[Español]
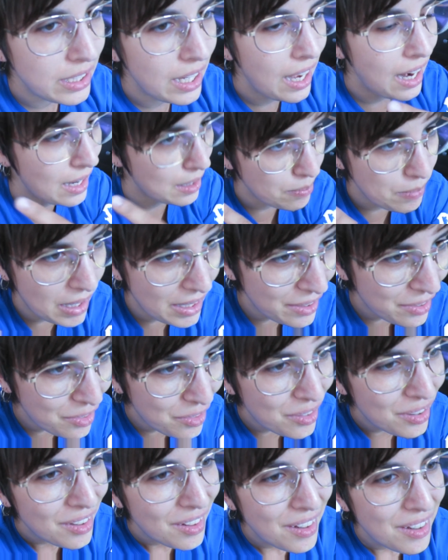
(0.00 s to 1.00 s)
en el
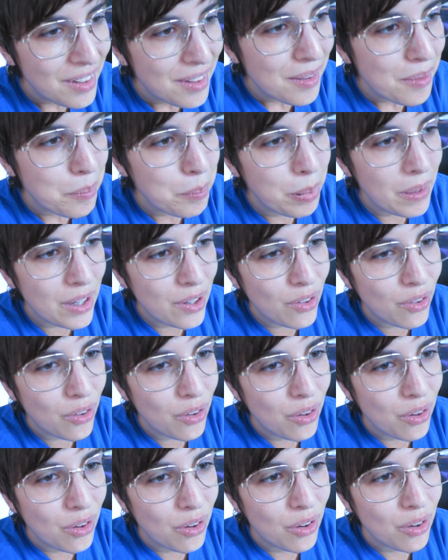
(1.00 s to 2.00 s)
armario,
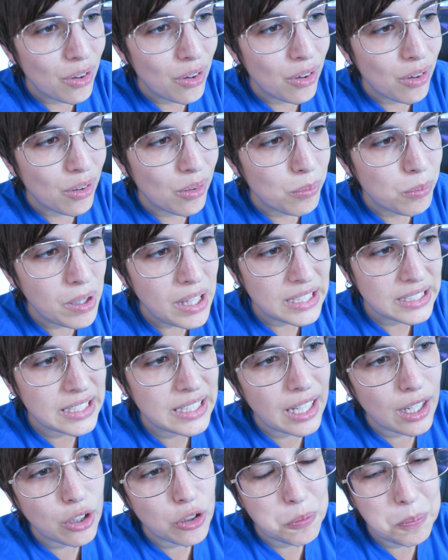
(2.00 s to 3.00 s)
pero voy a
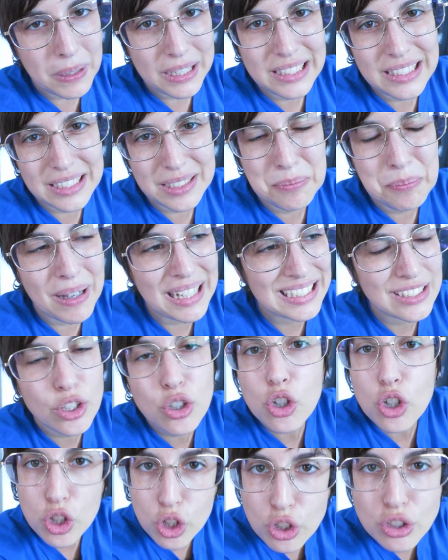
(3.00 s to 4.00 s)
sacar los paquetes más
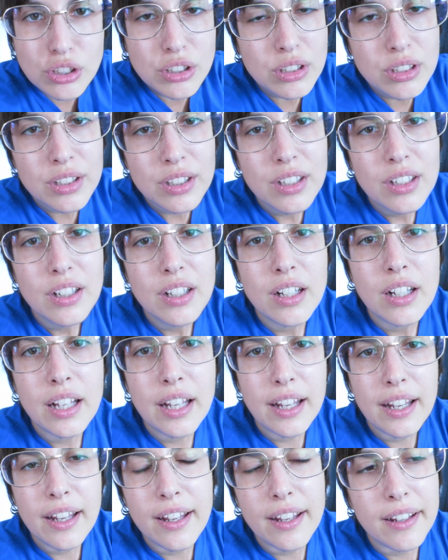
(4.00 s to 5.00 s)
gordos.
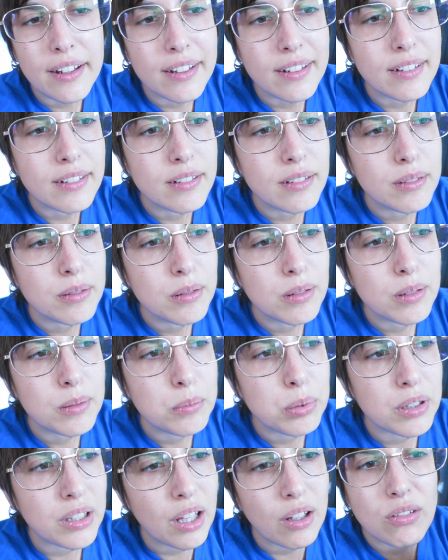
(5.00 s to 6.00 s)
Eh,
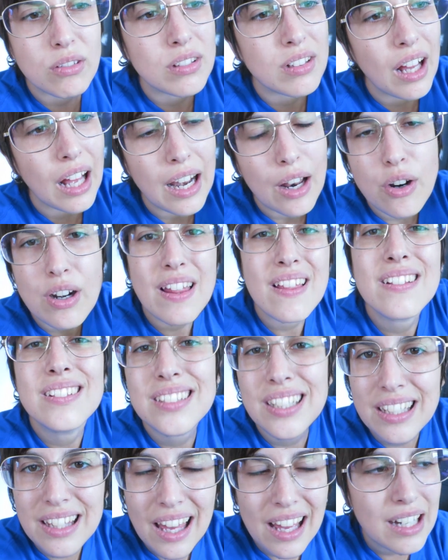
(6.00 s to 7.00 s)
porque a la hora de
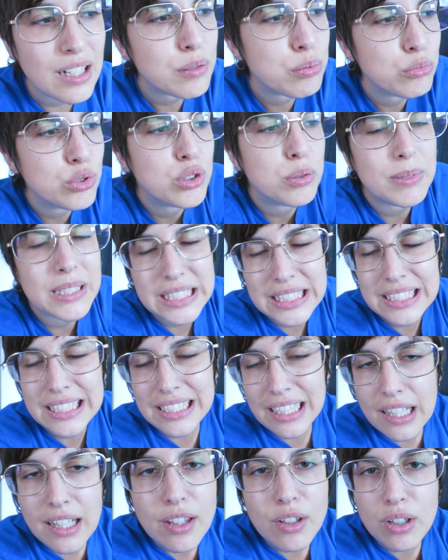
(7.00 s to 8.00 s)
enseñar es mucho más
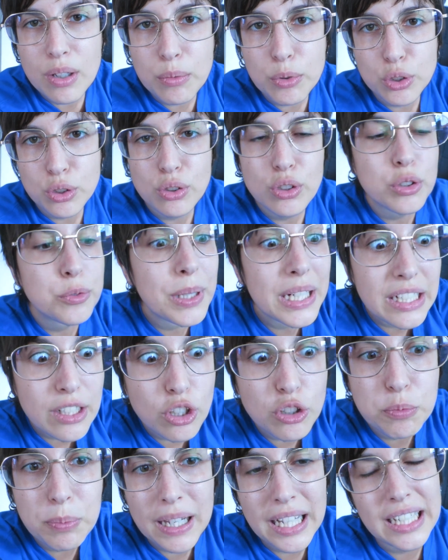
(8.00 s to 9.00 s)
entretenido que vosotros
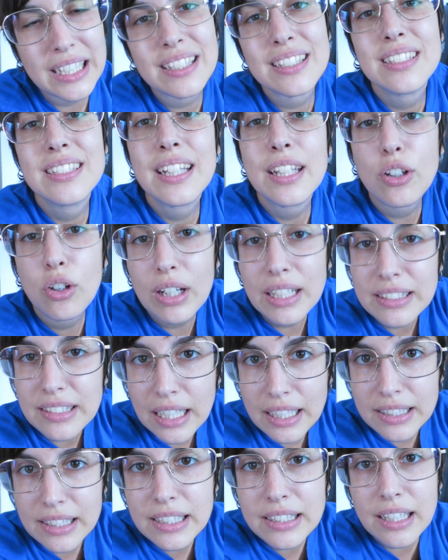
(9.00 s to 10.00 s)
veáis los paquetes que no las
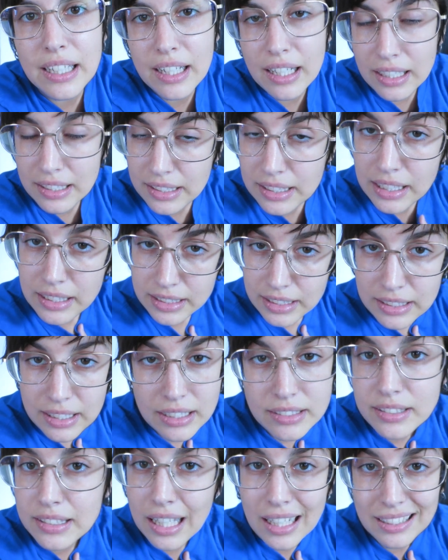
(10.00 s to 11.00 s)
cartitas. Las
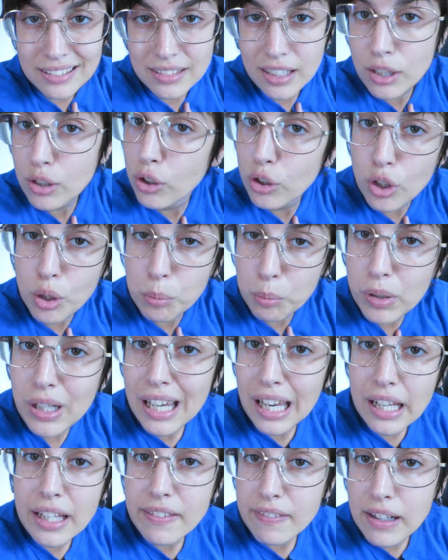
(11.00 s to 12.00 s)
cartitas ya las tengo yo
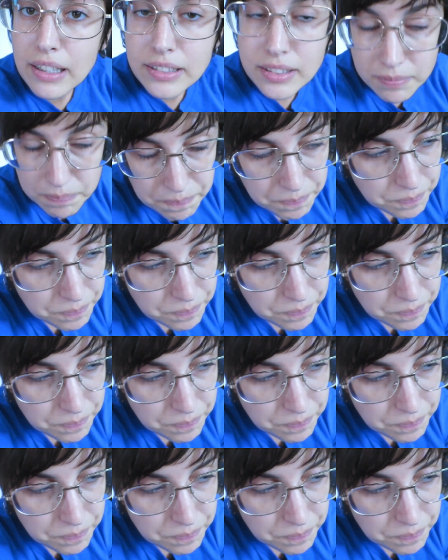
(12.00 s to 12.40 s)
muy leídas,